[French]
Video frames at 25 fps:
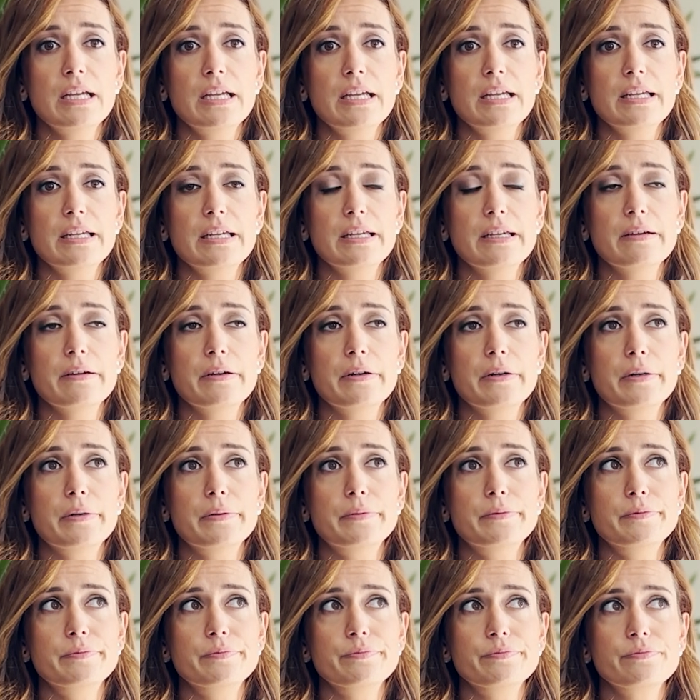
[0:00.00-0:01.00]
et euh,
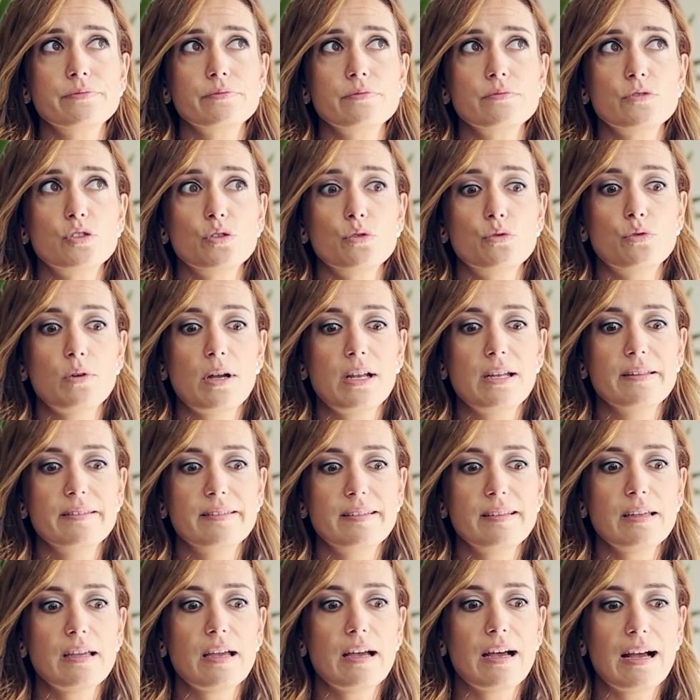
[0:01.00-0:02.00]
du coup, elle
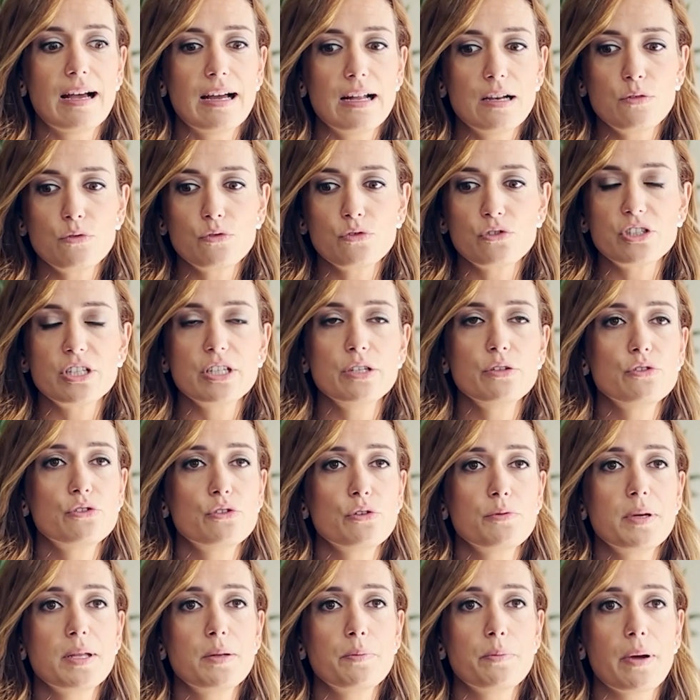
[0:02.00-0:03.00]
était allongée une
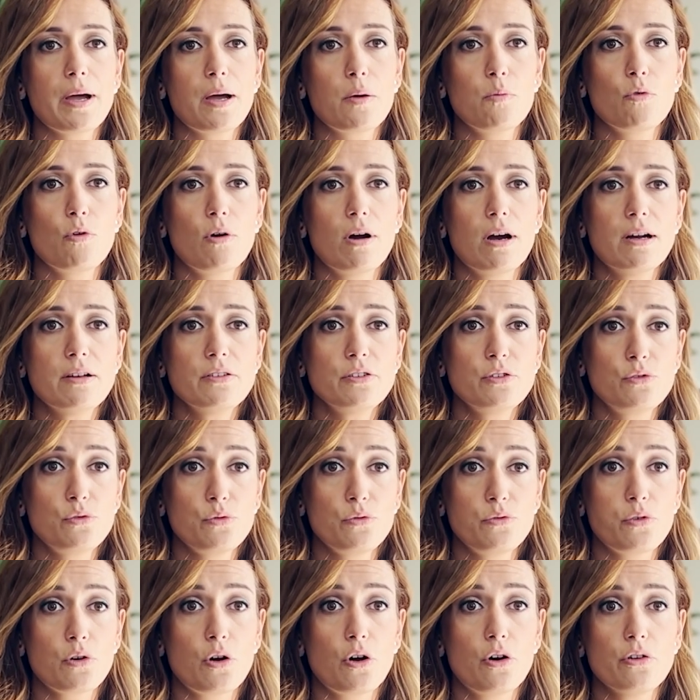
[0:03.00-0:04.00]
semaine par mois,
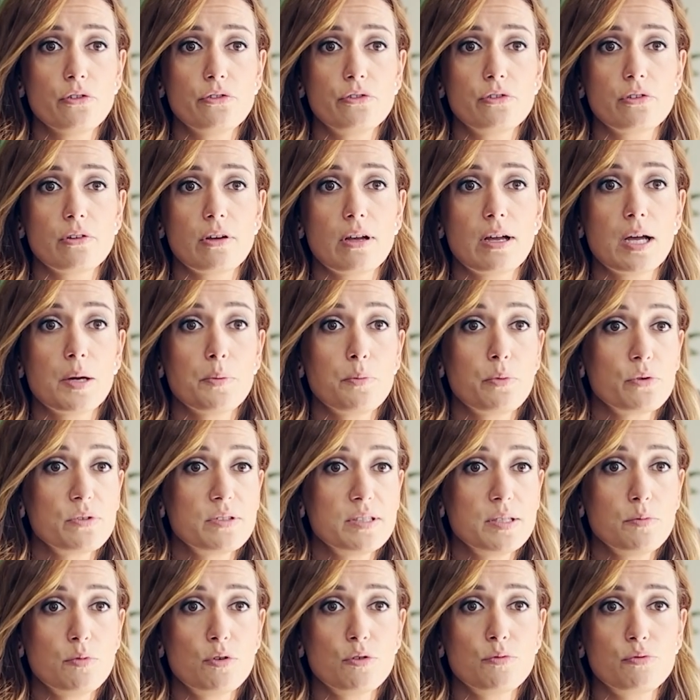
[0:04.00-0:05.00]
souffrante,
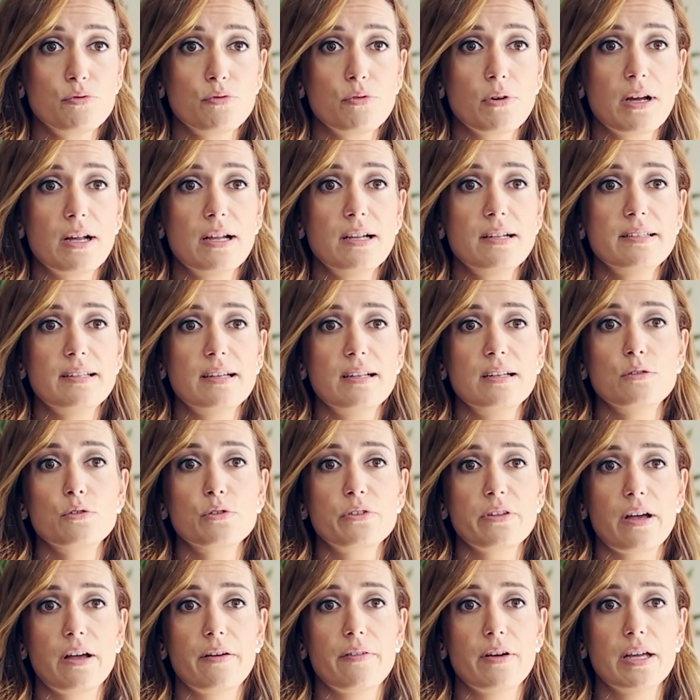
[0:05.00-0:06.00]
impossible pour elle d'aller
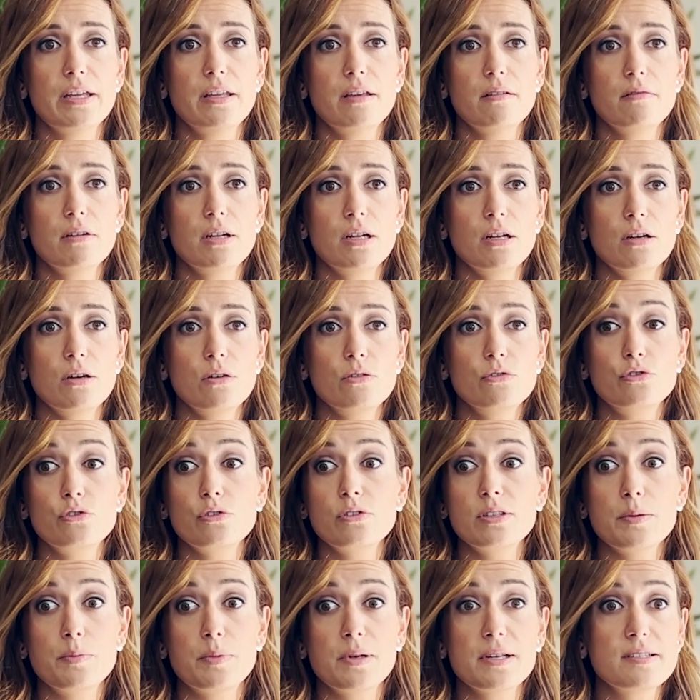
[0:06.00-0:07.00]
au travail, de
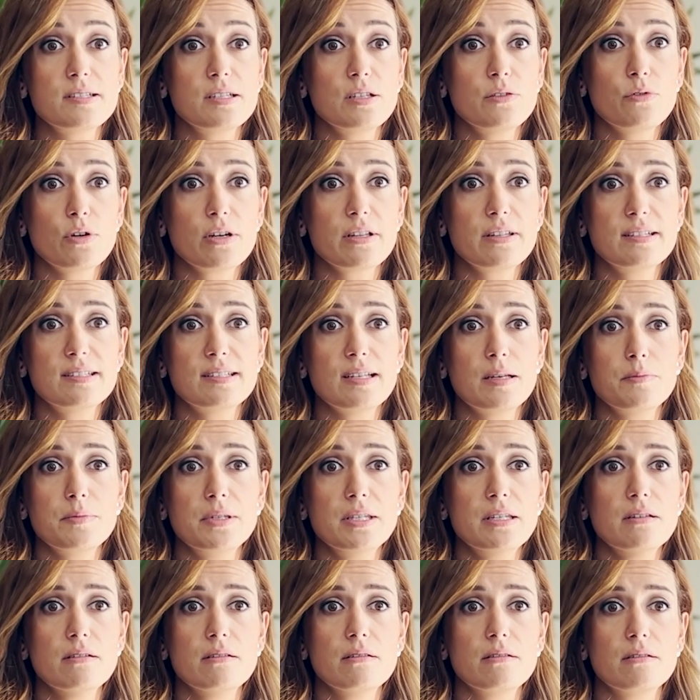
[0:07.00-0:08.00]
se déplacer, de voir des
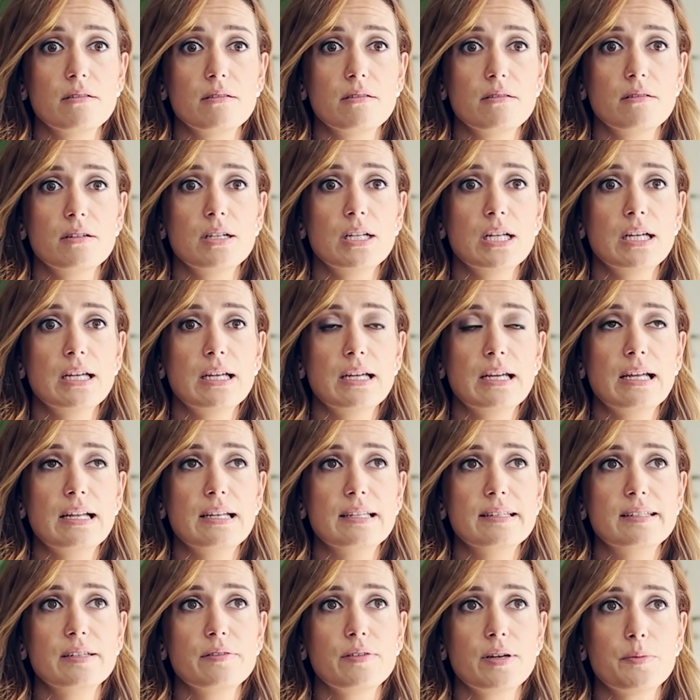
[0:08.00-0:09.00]
amis. Euh,
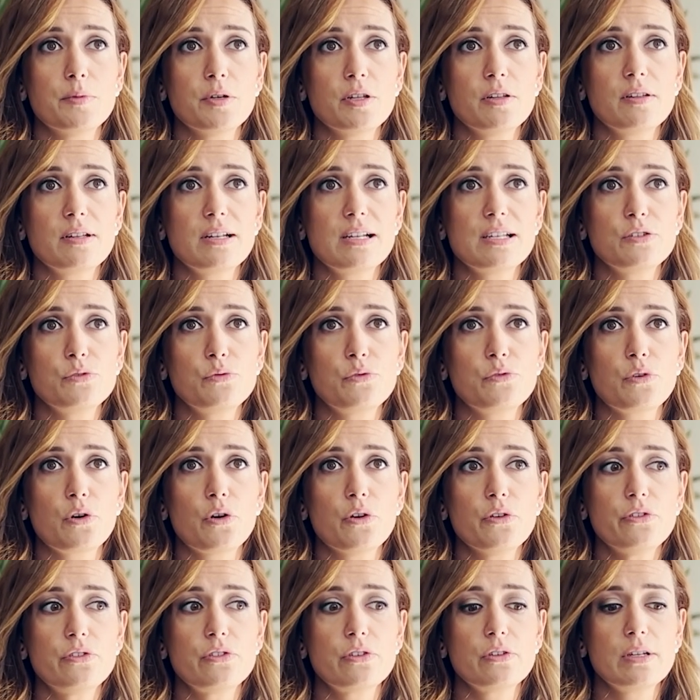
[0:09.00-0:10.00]
elle était vraiment dans de la
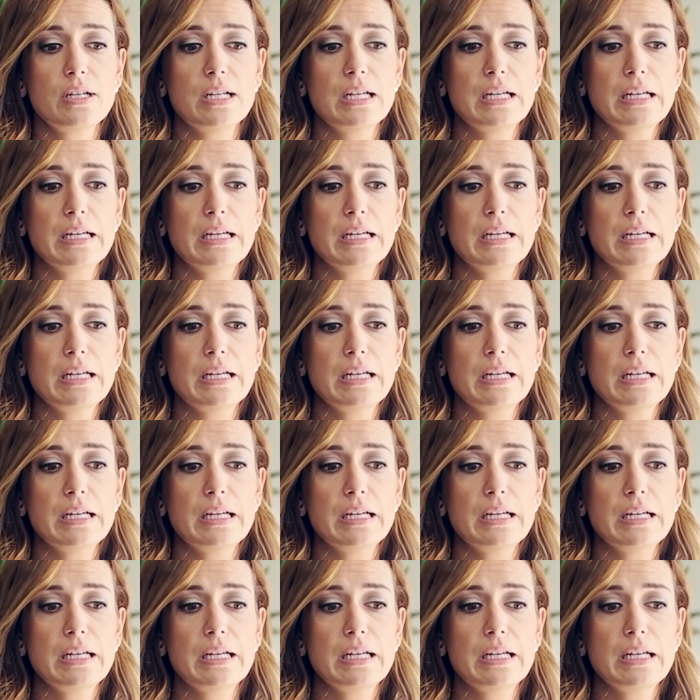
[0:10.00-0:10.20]
souffrance.